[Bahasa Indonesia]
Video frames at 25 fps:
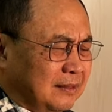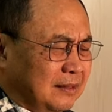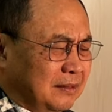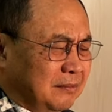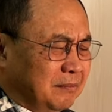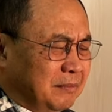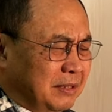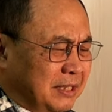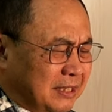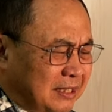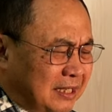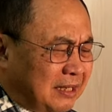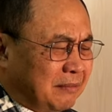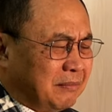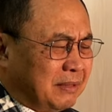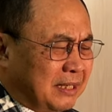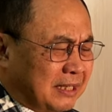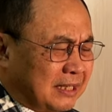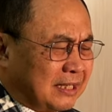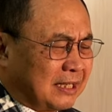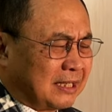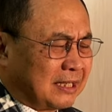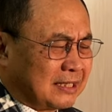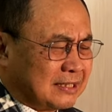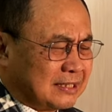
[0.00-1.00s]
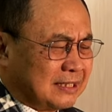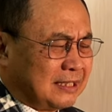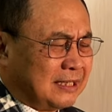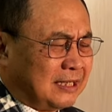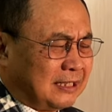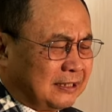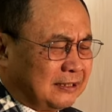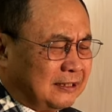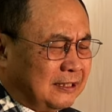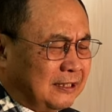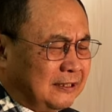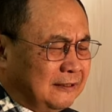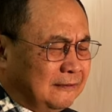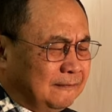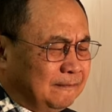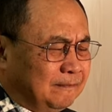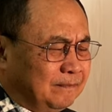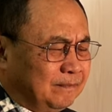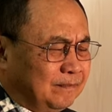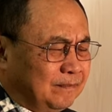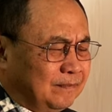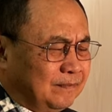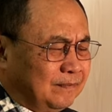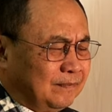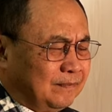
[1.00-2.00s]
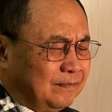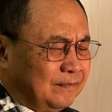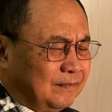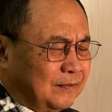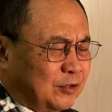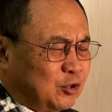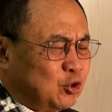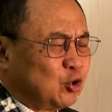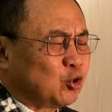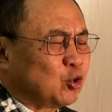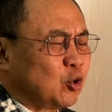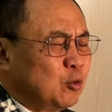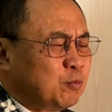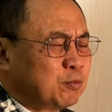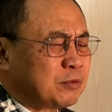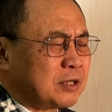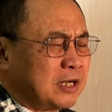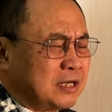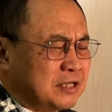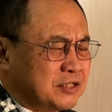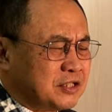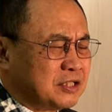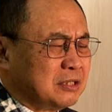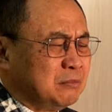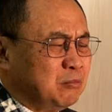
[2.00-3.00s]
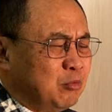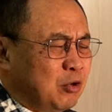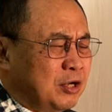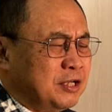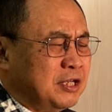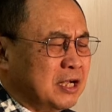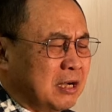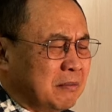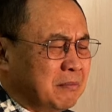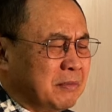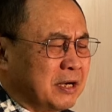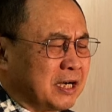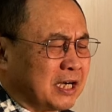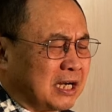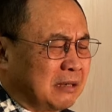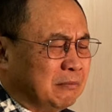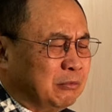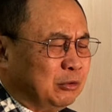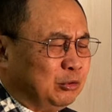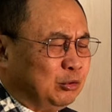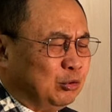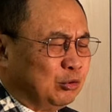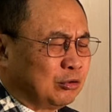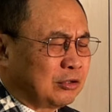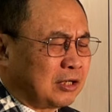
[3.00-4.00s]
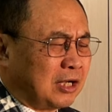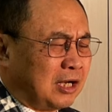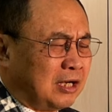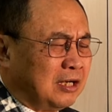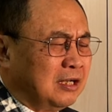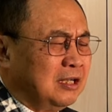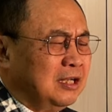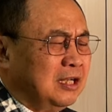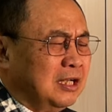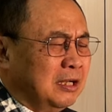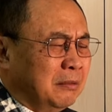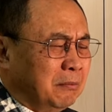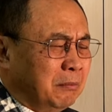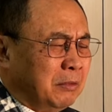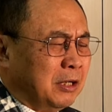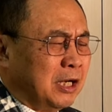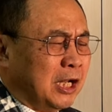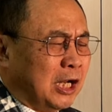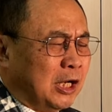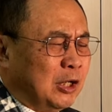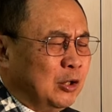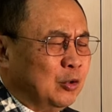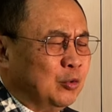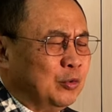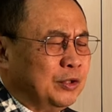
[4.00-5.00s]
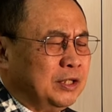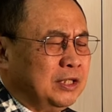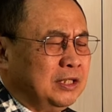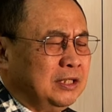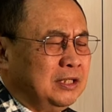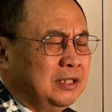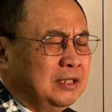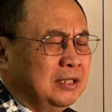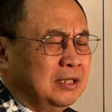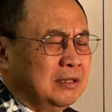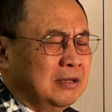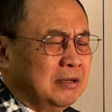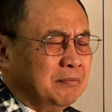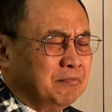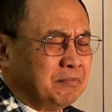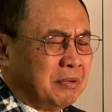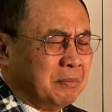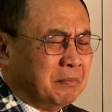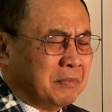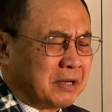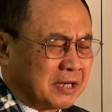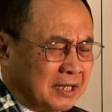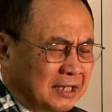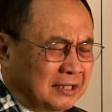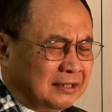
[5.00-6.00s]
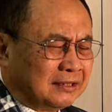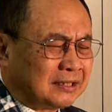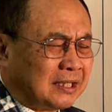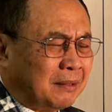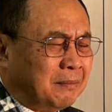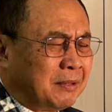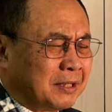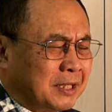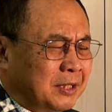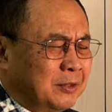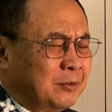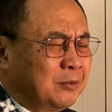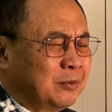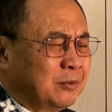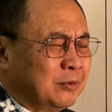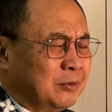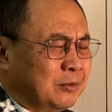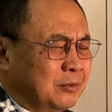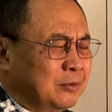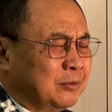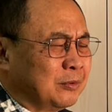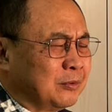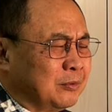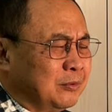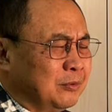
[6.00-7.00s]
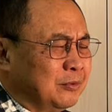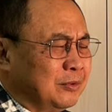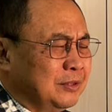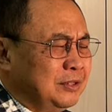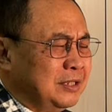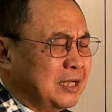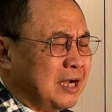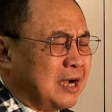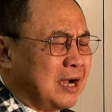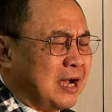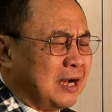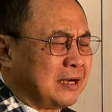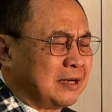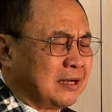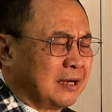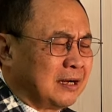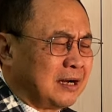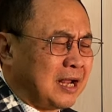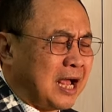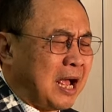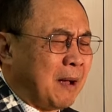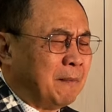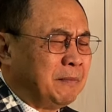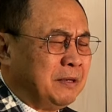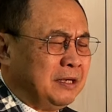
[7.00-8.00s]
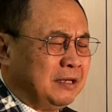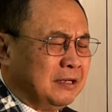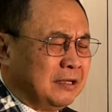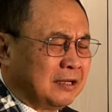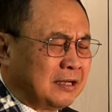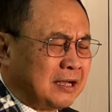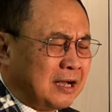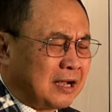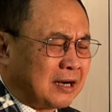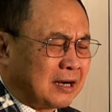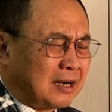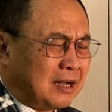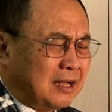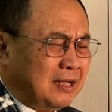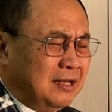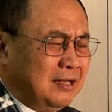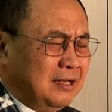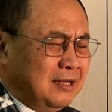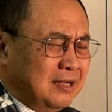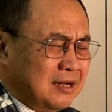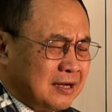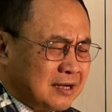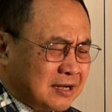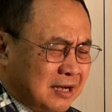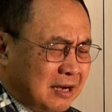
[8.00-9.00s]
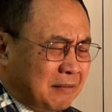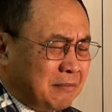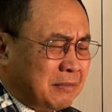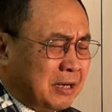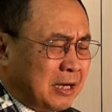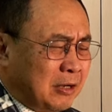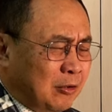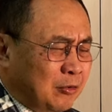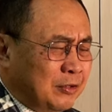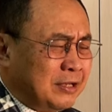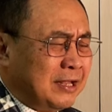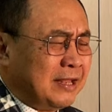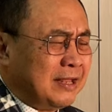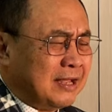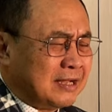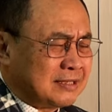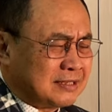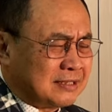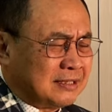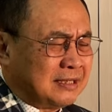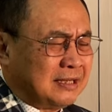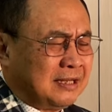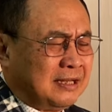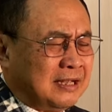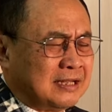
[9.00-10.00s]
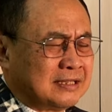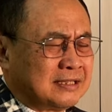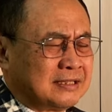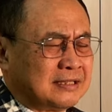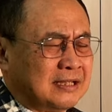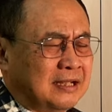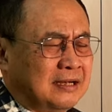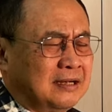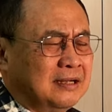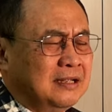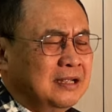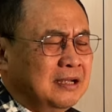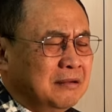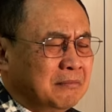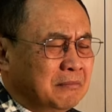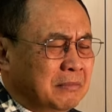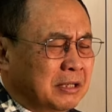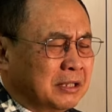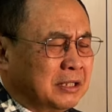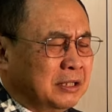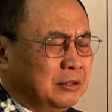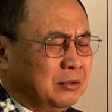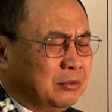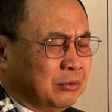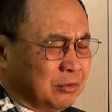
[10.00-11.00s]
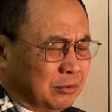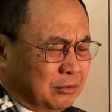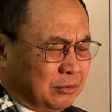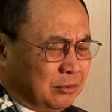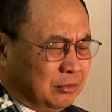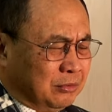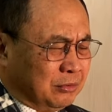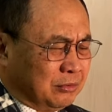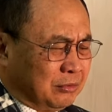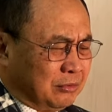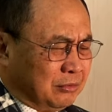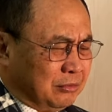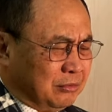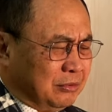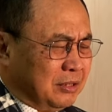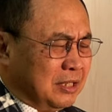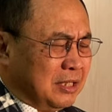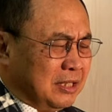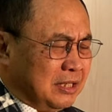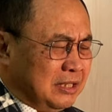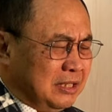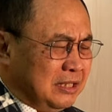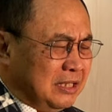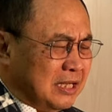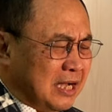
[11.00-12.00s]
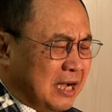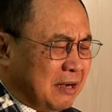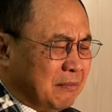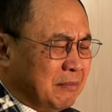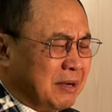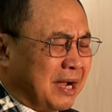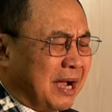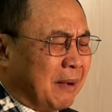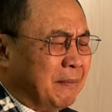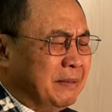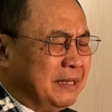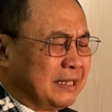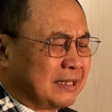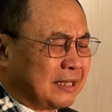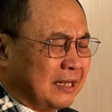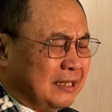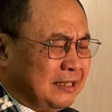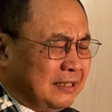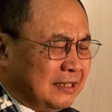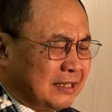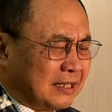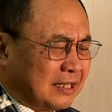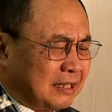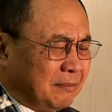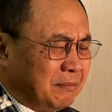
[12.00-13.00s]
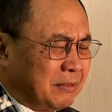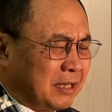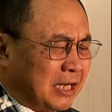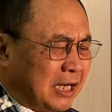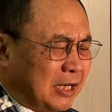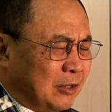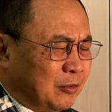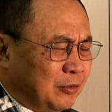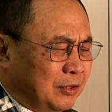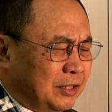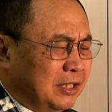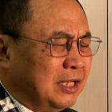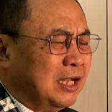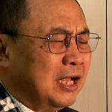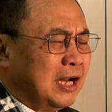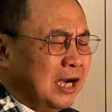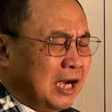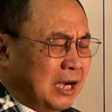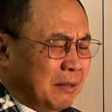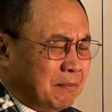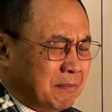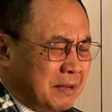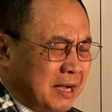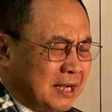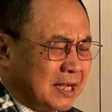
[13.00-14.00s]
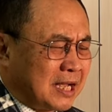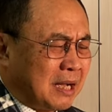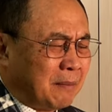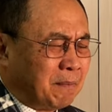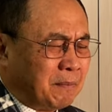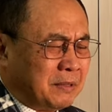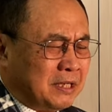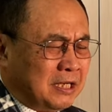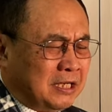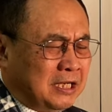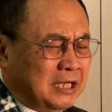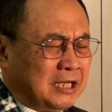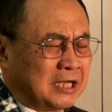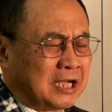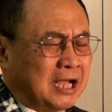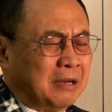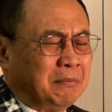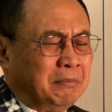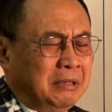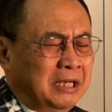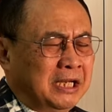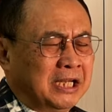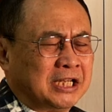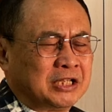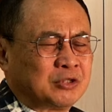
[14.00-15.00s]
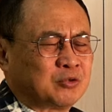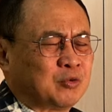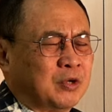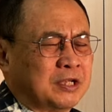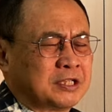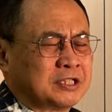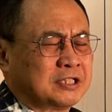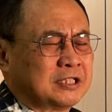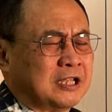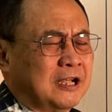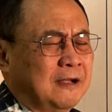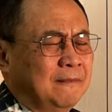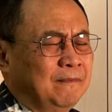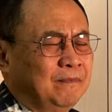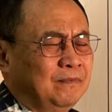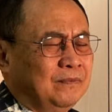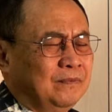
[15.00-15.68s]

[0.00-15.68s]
Berikan mereka kesehatan. Cukupkan semua yang mereka butuhkan melalui pemerintah bagi guru-guru yang adalah abdi negara dan melalui yayasan-yayasan bagi guru-guru yang mengabdikan diri melalui lembaga pendidikan milik swasta.